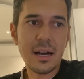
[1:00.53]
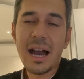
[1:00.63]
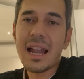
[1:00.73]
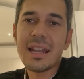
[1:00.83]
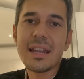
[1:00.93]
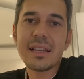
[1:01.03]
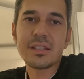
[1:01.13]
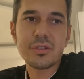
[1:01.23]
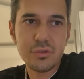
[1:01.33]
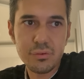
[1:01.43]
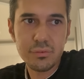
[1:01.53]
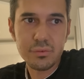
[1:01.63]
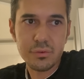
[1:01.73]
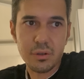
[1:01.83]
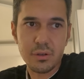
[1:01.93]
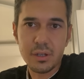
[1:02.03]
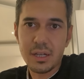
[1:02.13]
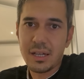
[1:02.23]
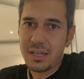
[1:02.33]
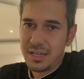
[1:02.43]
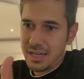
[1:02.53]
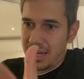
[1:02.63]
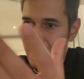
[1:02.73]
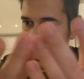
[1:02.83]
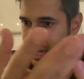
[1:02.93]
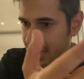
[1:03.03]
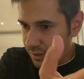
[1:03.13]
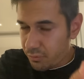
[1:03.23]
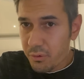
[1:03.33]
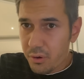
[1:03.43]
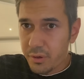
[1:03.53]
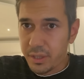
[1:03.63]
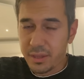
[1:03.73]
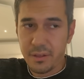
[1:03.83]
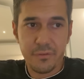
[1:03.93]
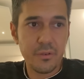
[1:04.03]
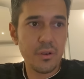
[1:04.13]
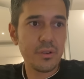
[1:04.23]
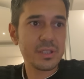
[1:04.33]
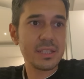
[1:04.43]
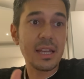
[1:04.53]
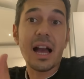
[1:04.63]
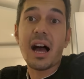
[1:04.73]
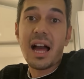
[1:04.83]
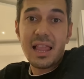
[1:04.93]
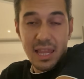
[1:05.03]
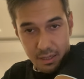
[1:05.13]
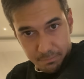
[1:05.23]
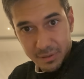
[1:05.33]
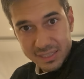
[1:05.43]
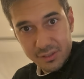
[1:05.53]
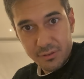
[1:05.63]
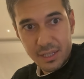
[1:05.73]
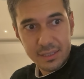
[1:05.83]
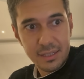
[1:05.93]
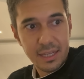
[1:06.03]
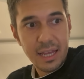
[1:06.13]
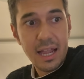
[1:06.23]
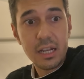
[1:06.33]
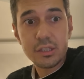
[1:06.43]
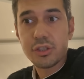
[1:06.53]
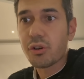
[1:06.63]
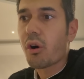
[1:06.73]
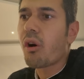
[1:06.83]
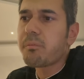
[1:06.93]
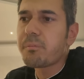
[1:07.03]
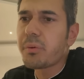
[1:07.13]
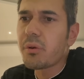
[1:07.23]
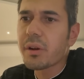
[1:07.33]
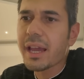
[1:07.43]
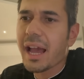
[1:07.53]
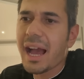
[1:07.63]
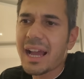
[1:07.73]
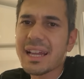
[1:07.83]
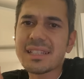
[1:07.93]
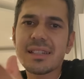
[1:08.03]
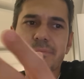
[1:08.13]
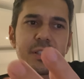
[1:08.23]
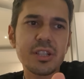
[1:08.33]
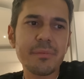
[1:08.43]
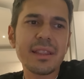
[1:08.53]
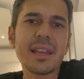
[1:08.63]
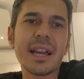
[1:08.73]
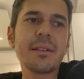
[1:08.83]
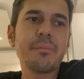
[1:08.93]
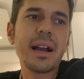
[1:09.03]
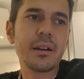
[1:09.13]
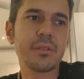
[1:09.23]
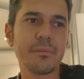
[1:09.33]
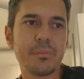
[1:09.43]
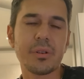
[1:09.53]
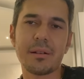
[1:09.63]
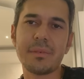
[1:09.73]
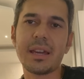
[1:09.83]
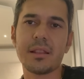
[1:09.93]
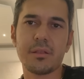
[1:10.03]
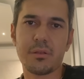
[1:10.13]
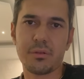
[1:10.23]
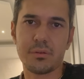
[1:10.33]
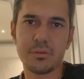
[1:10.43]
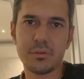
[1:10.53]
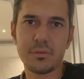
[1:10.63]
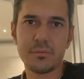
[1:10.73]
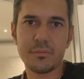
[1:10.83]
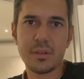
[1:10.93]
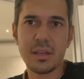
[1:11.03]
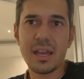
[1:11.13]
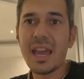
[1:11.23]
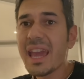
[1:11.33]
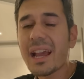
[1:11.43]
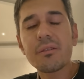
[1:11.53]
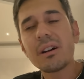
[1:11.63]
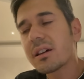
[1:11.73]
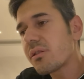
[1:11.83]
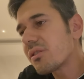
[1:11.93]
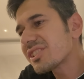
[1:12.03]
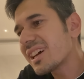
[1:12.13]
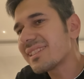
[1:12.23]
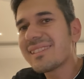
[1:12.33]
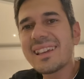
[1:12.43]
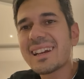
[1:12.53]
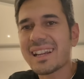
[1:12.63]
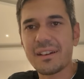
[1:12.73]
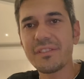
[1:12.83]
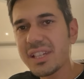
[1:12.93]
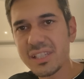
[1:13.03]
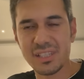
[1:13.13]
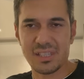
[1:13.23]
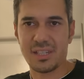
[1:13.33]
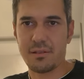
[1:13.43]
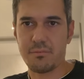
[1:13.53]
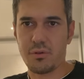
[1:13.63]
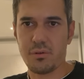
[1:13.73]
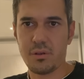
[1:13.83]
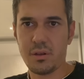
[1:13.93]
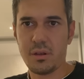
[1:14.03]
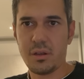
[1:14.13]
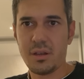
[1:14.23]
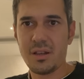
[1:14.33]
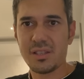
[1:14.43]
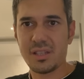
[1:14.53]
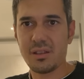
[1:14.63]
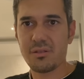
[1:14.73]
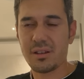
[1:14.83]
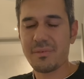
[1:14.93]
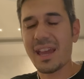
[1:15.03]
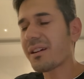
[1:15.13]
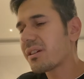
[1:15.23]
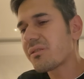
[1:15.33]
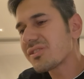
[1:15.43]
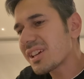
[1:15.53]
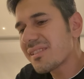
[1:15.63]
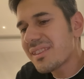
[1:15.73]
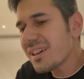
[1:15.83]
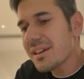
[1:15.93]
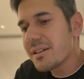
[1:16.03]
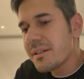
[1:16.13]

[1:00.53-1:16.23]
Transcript: a nessuno, ai tuoi tifosi, agli appassionati di calcio oppure anche semplicemente a chi paga un abbonamento. È qualcosa di gravissimo, signori miei, è qualcosa di